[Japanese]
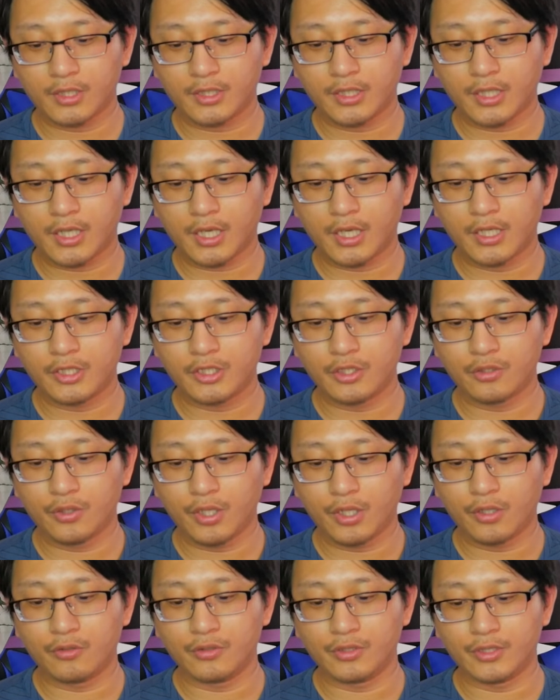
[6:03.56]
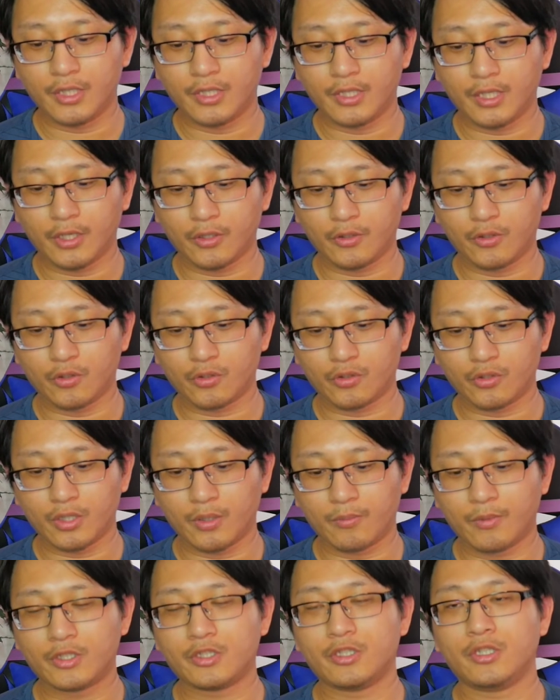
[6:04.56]
世界中で優勢になるということで、
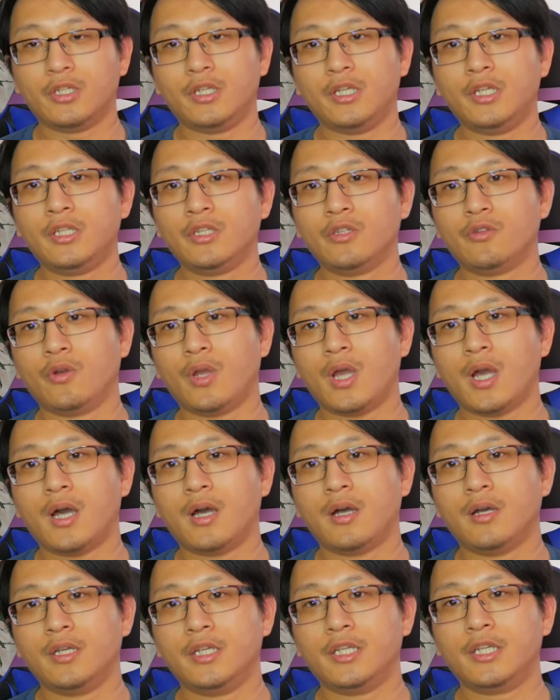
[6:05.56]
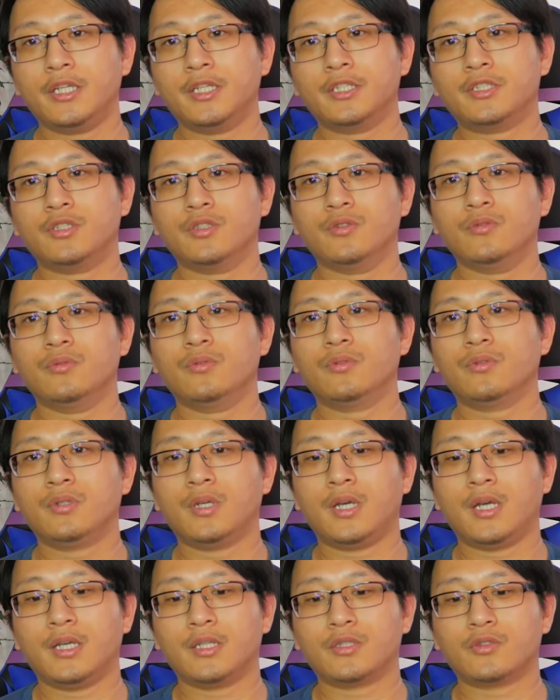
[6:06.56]
別にインドやイギリス、
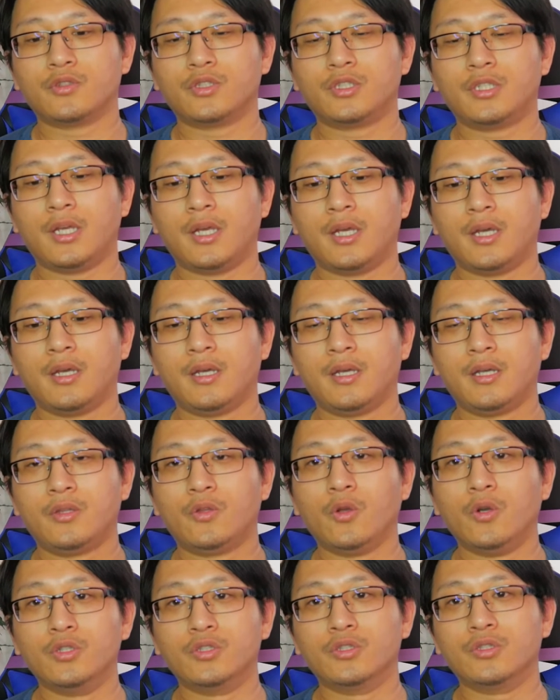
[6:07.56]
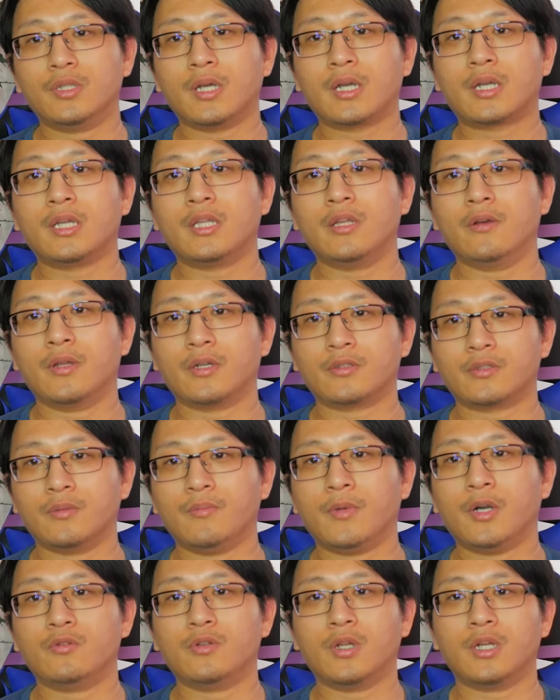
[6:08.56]
えー、そしてドイツだけではなくて、
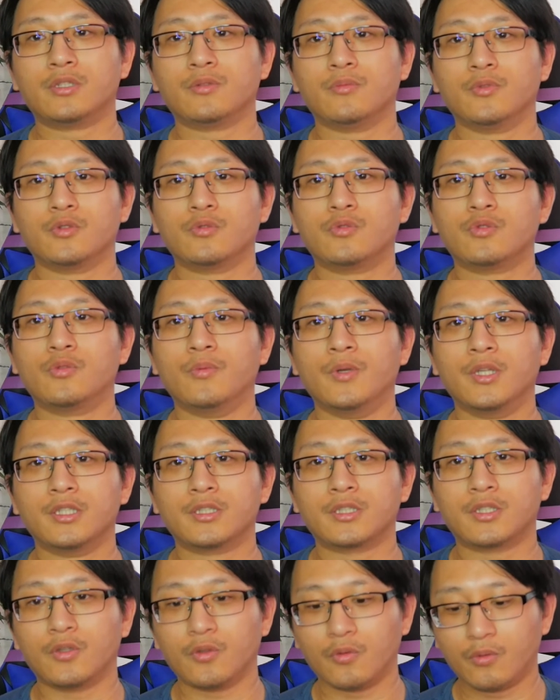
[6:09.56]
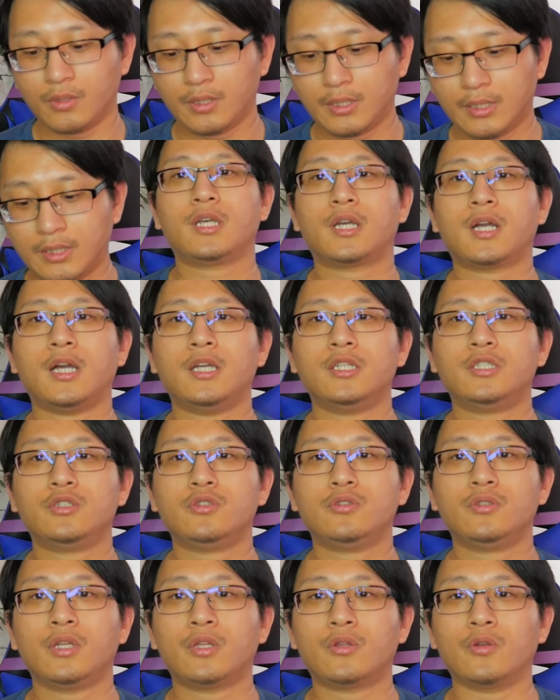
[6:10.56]
まあ、フランスも含めですけど、世界
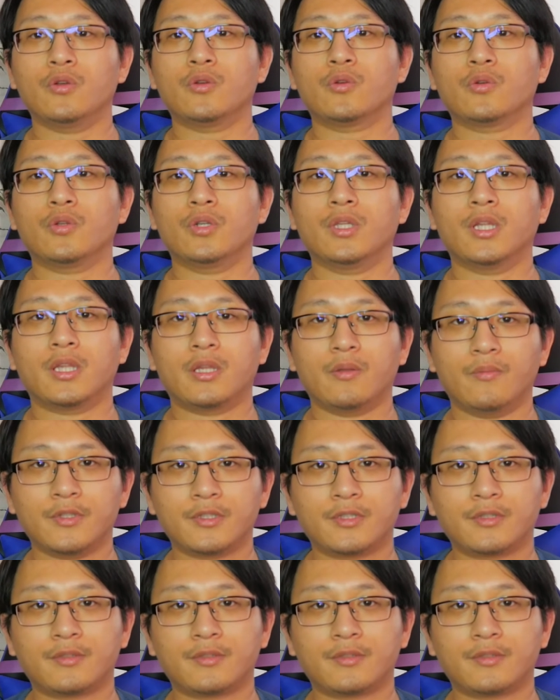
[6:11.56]
中でということになっています。